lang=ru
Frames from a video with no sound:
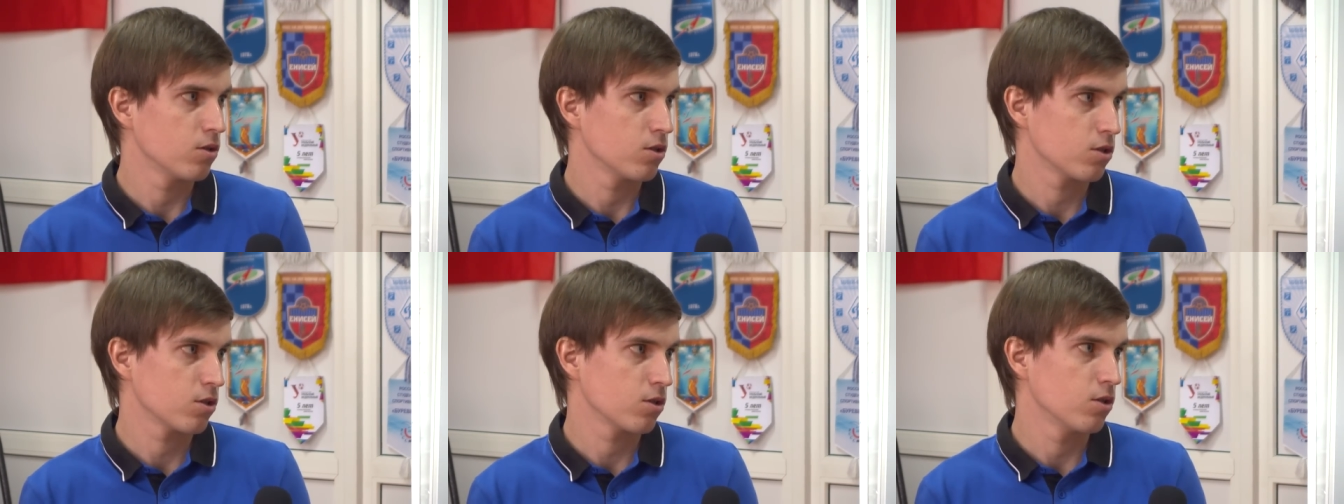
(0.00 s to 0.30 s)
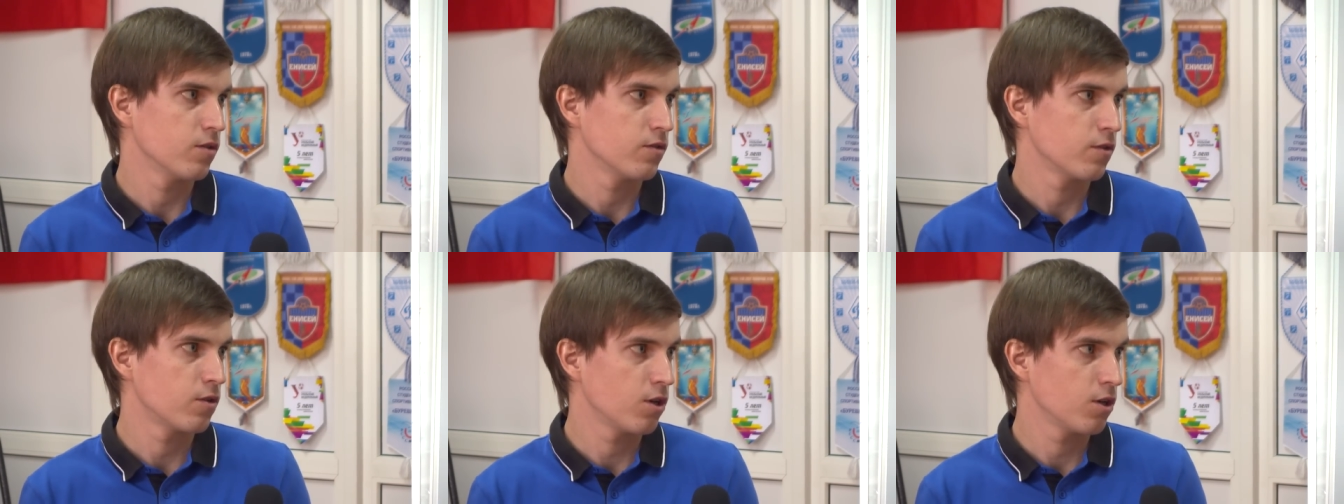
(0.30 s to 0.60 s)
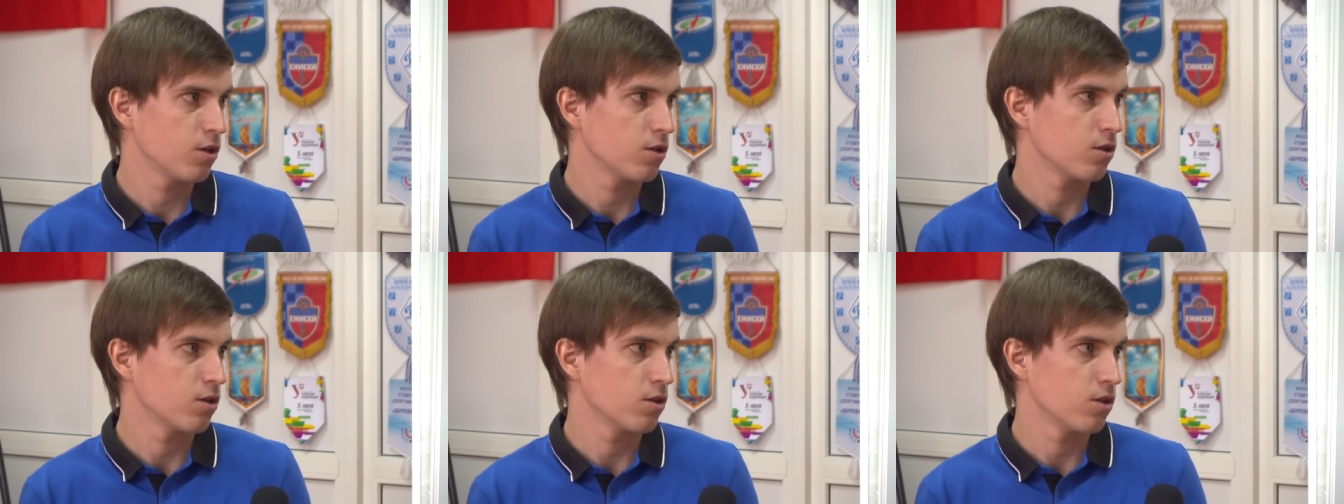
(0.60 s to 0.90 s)
наш главный
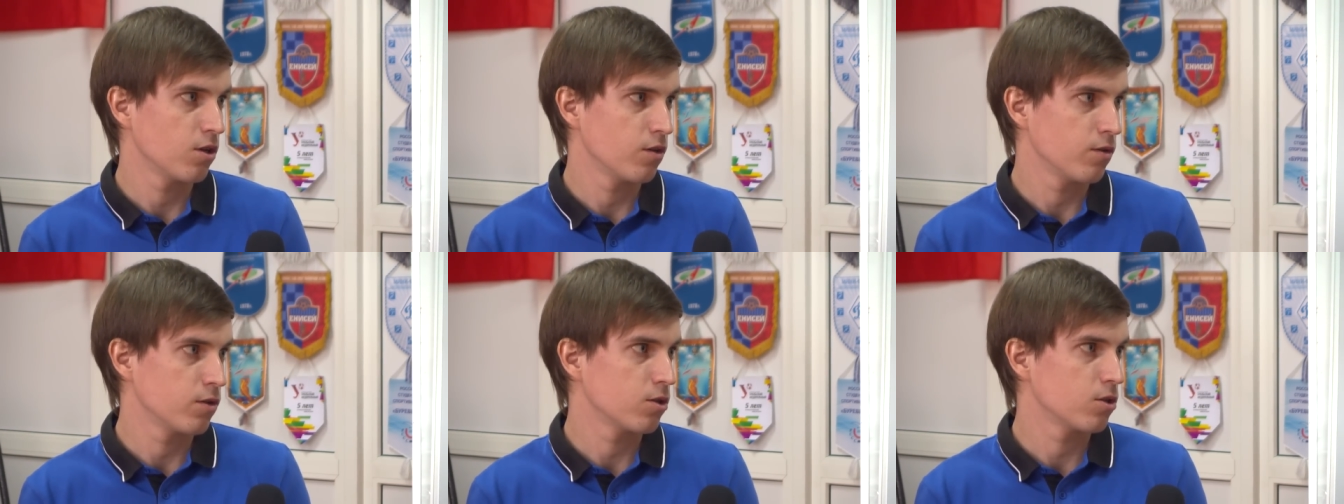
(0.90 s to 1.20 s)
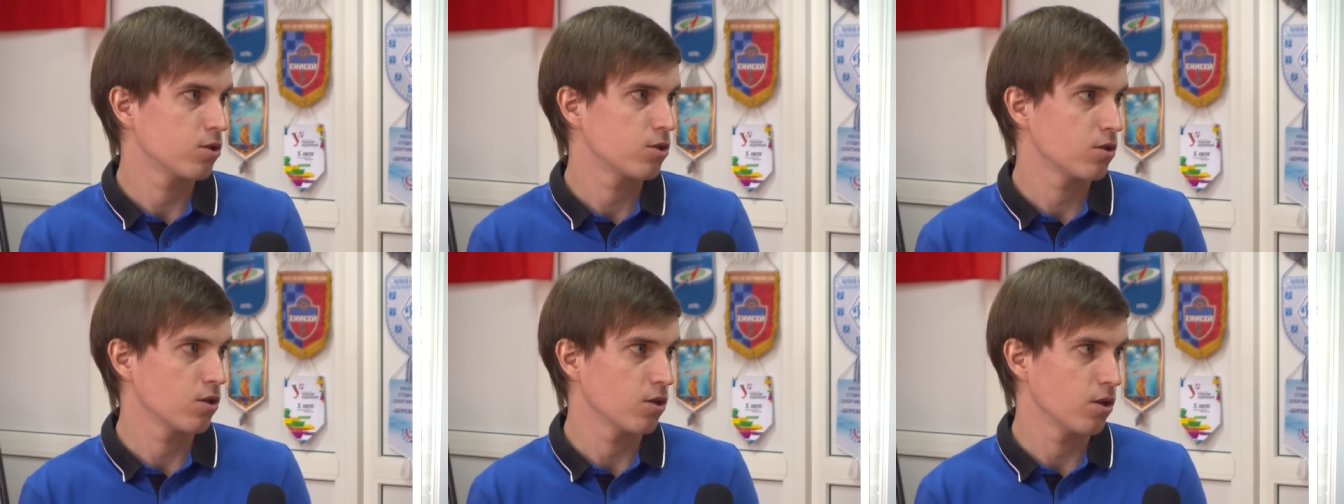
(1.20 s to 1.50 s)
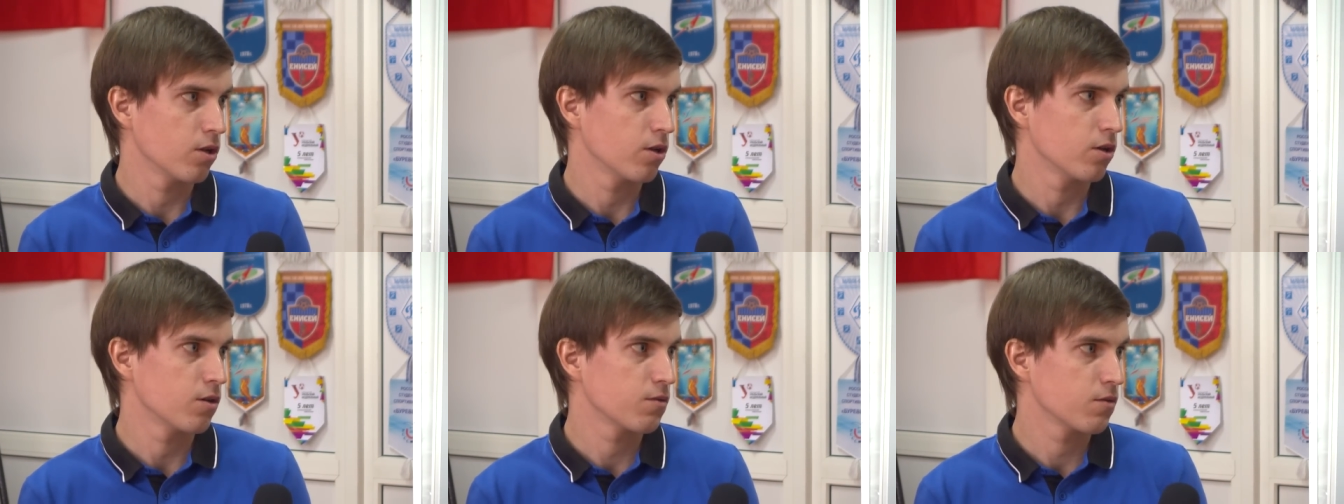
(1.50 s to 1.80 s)
тренер Андрей Викторович
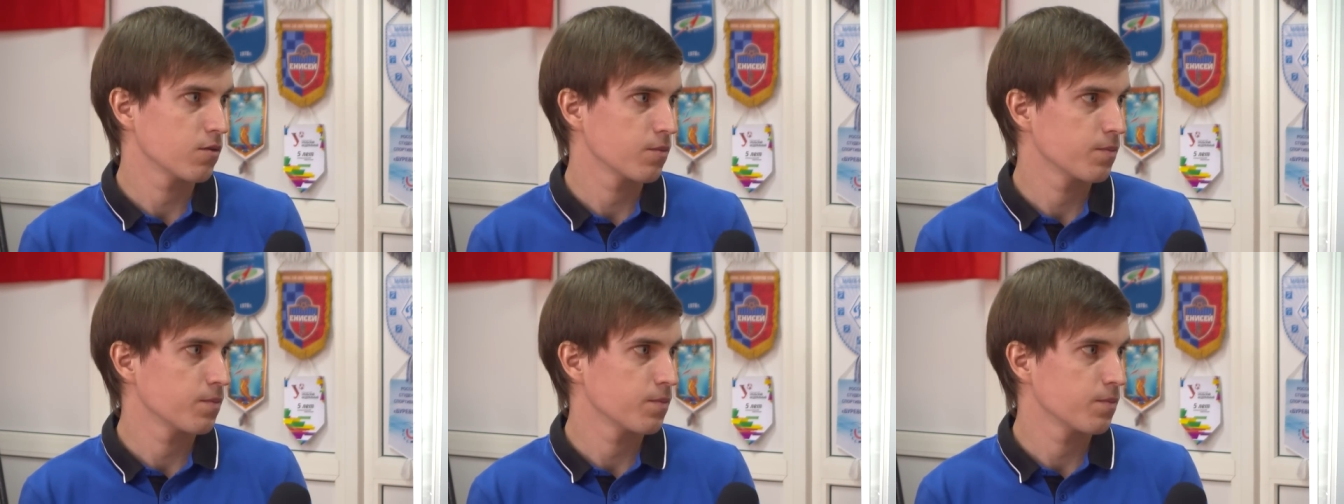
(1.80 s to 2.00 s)
Талалаев.